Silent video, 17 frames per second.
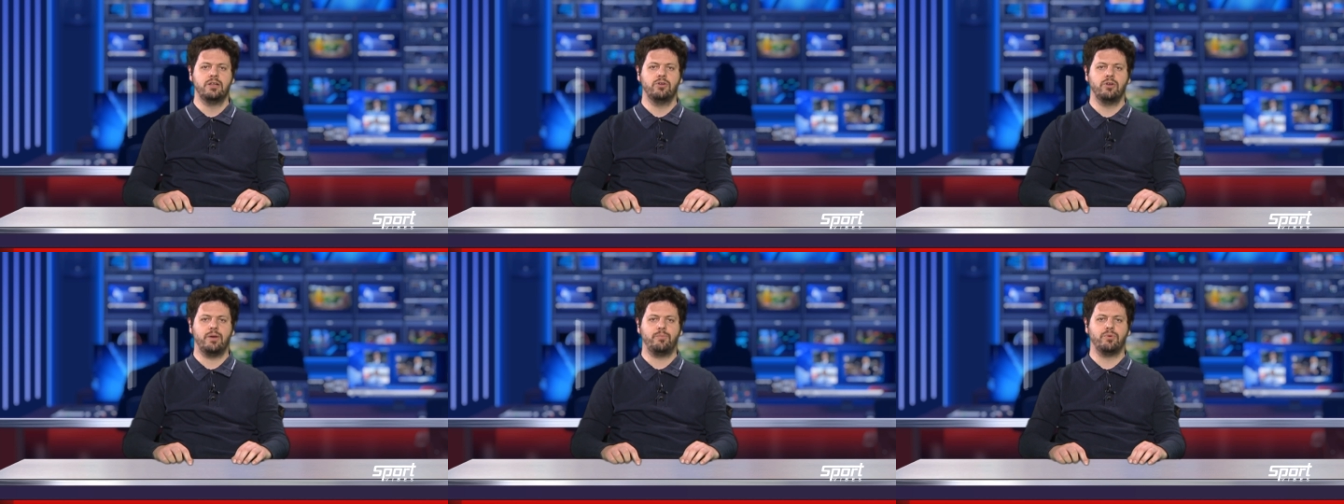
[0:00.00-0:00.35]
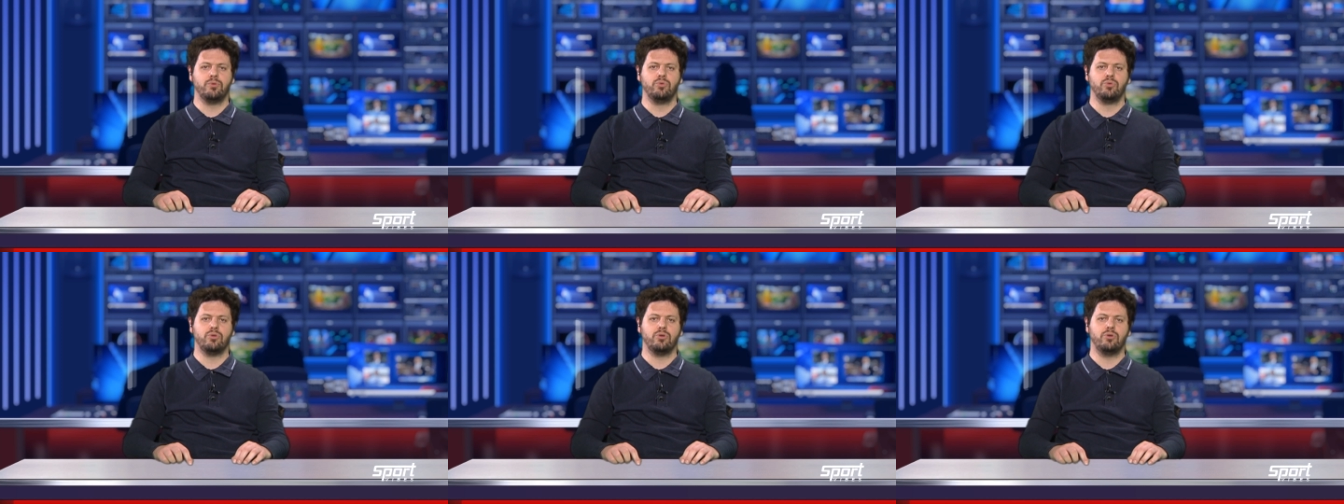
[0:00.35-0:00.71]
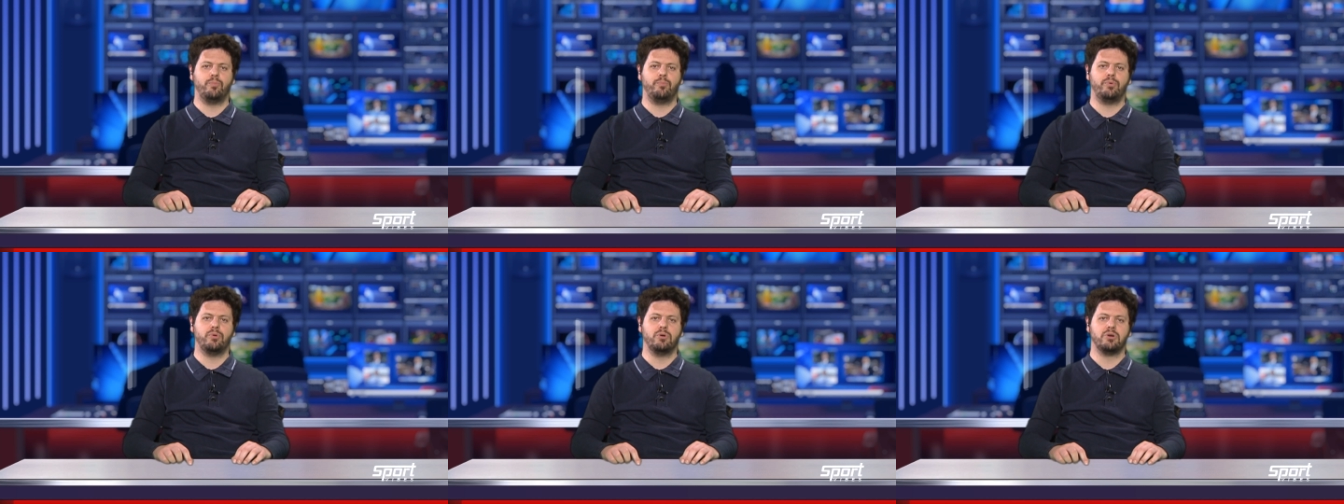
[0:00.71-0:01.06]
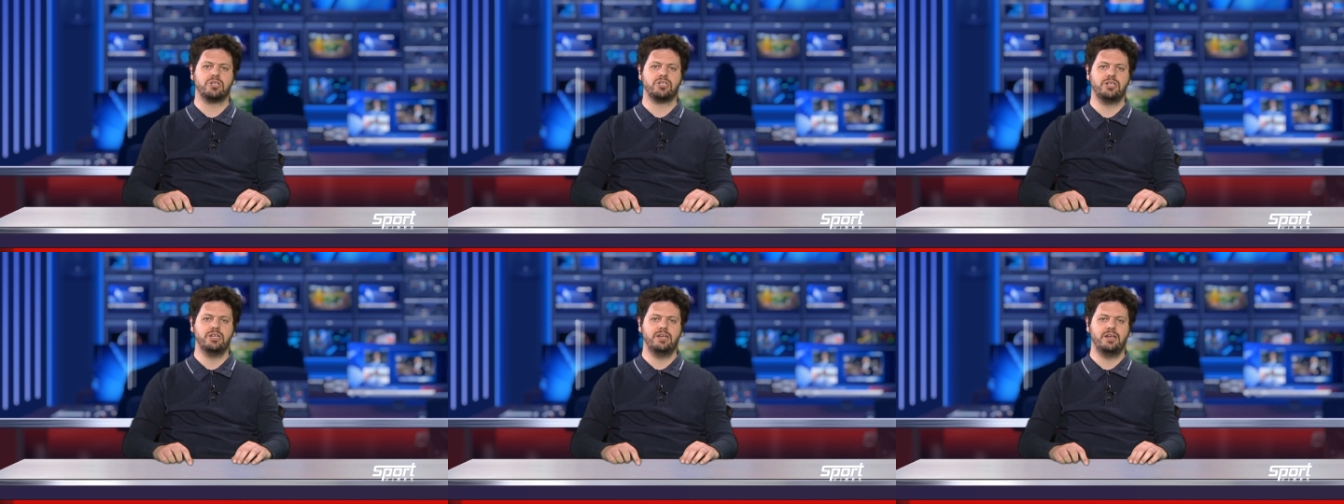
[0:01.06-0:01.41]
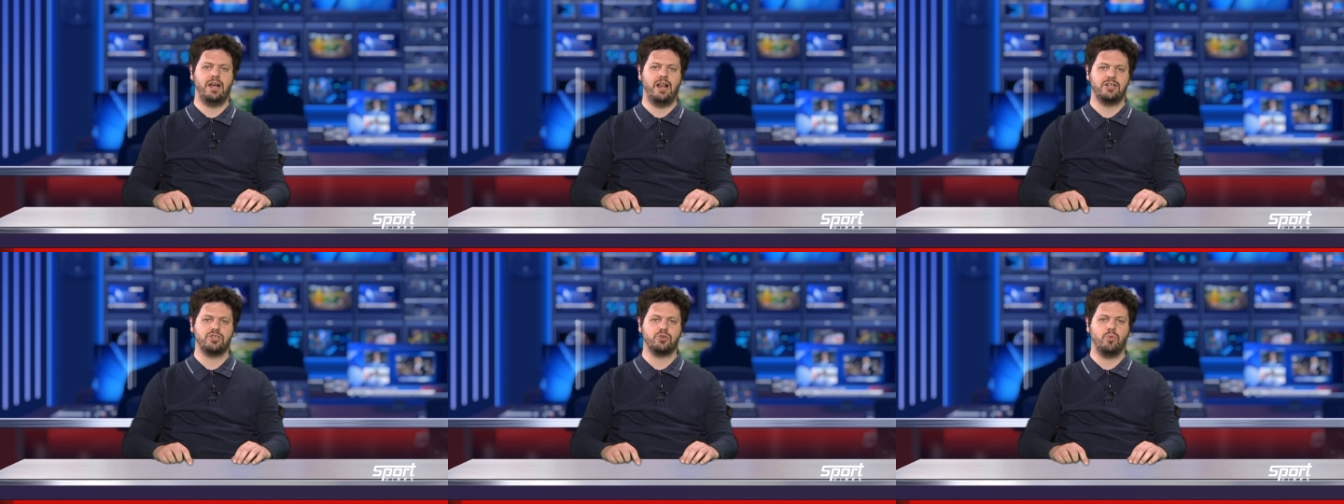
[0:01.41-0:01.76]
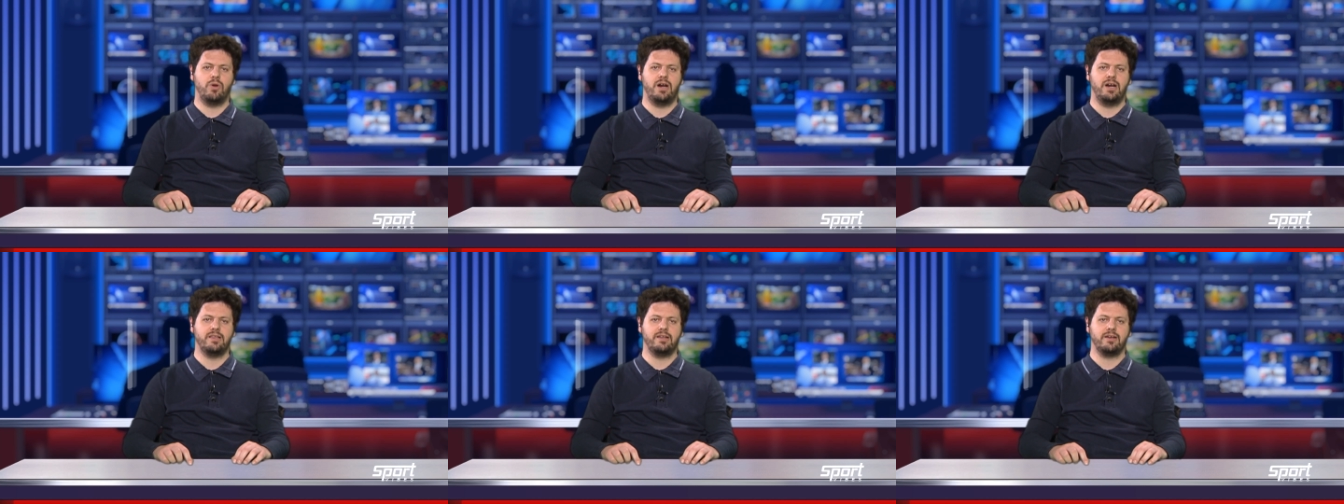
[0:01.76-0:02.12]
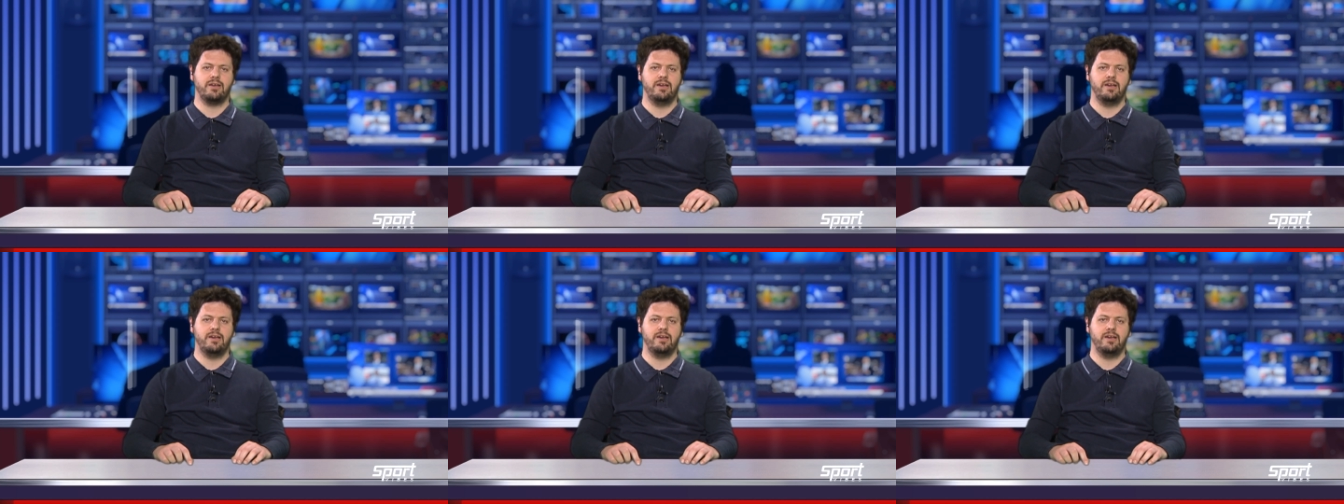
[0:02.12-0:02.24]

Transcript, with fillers: non ha potuto opporsi alla squadra